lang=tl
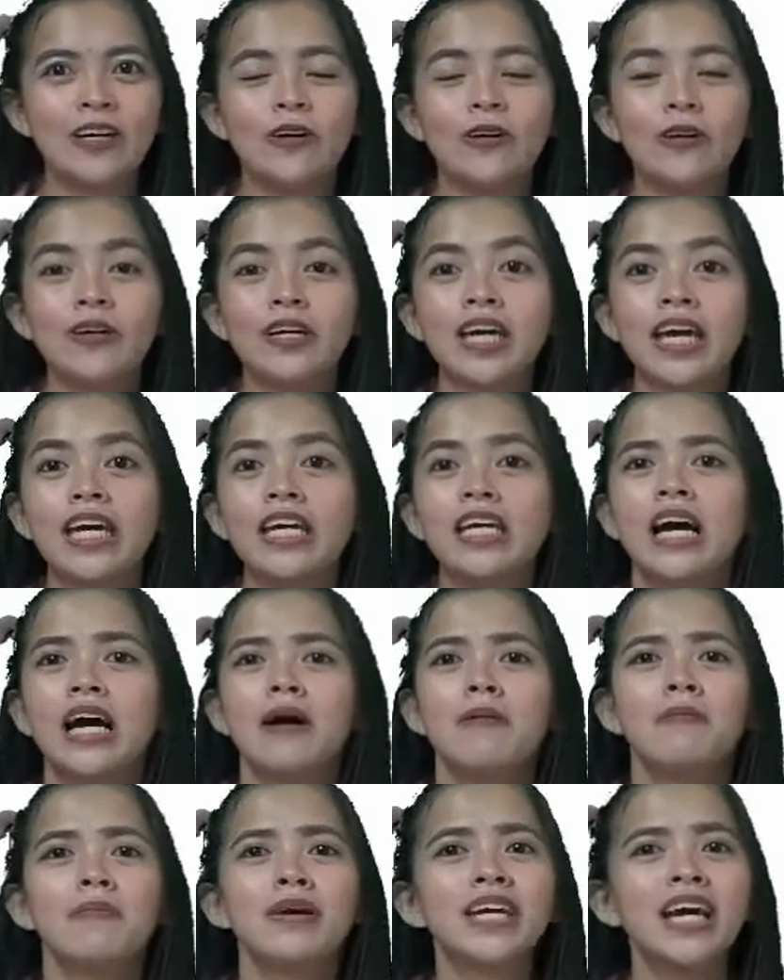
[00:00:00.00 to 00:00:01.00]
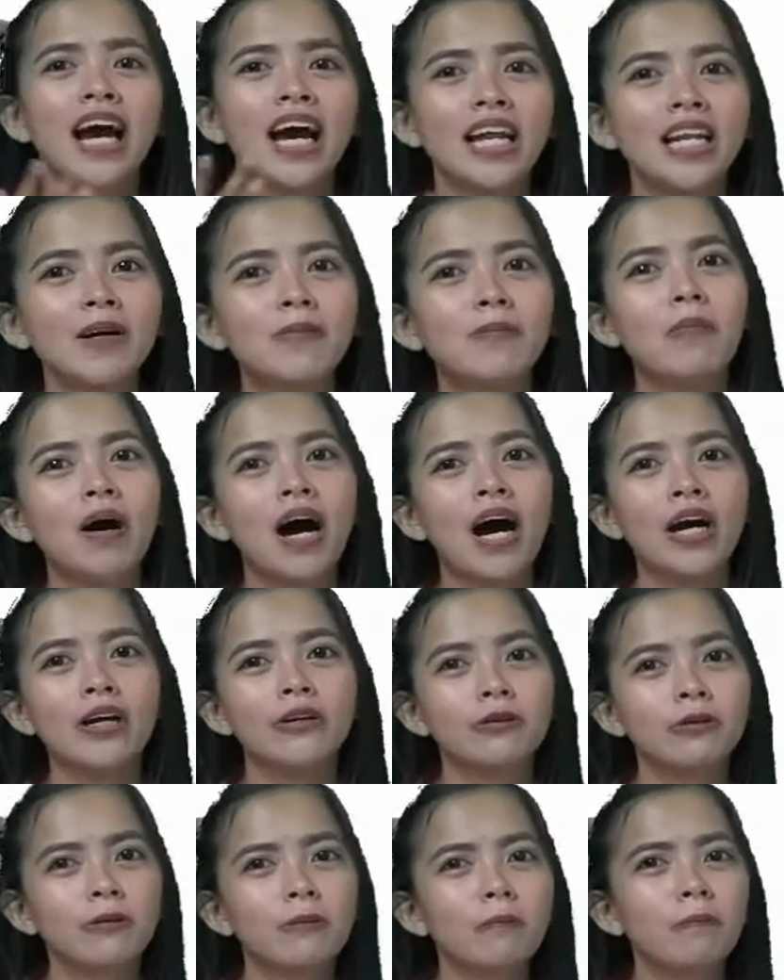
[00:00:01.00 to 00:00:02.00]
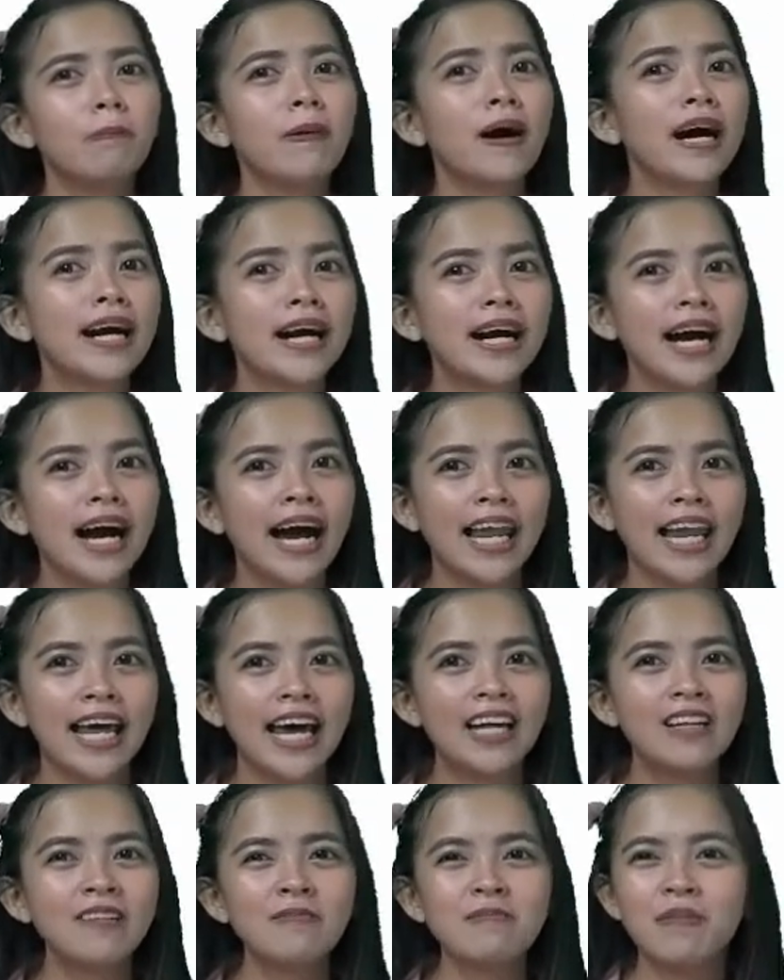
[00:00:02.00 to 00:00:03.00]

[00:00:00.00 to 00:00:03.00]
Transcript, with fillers: Okay, may alam ba kayong pangalan?